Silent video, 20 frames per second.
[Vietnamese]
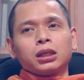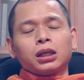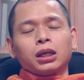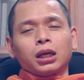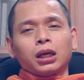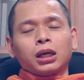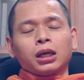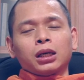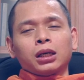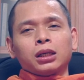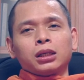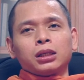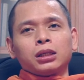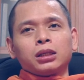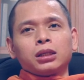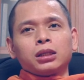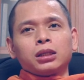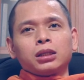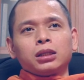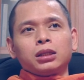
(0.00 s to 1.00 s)
à
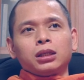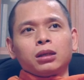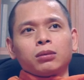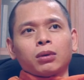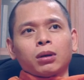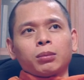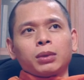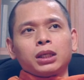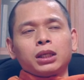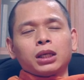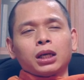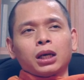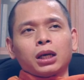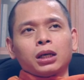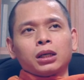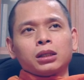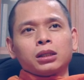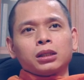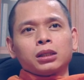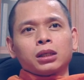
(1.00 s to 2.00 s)
nhưng mà bây
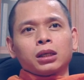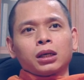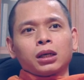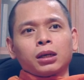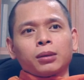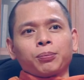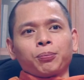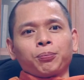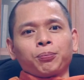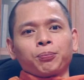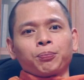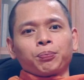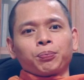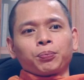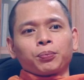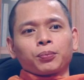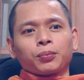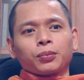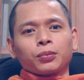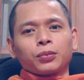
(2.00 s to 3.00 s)
giờ à,
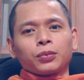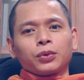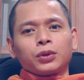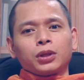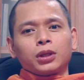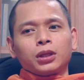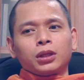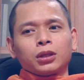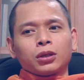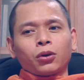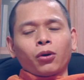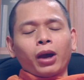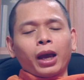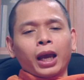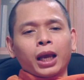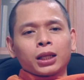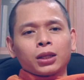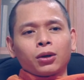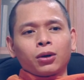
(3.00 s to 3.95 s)
có ai đó